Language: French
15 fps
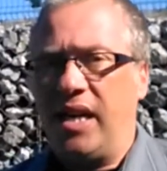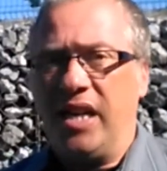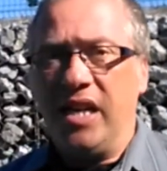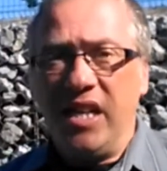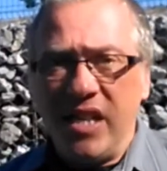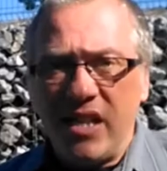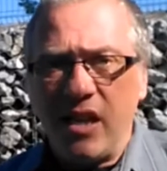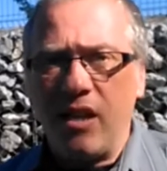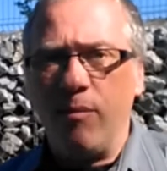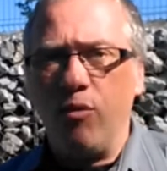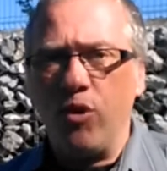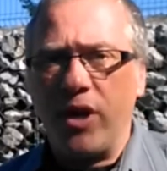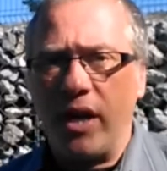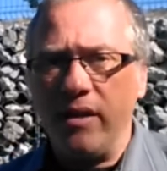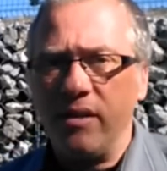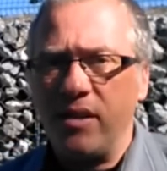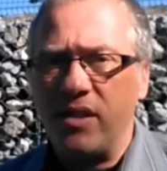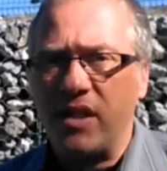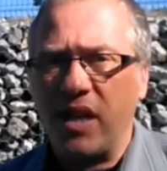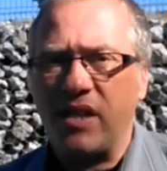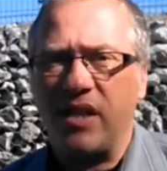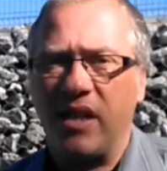Et lisez des bouquins,
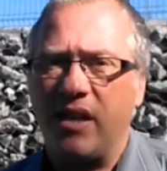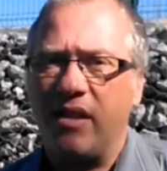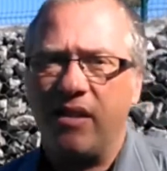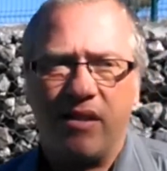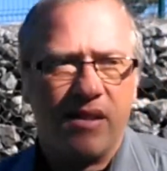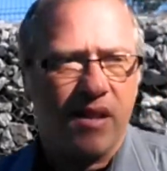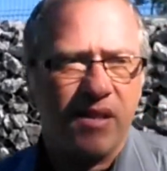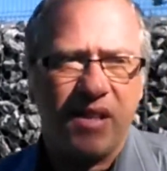ça c'est